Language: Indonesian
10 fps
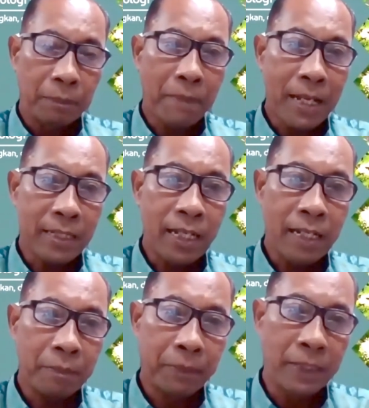pas
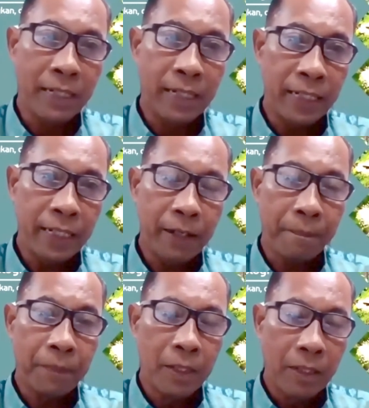ya, bisa
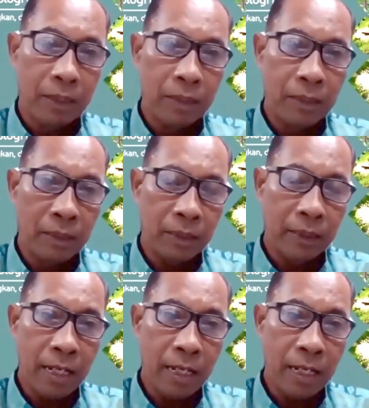jadi uh,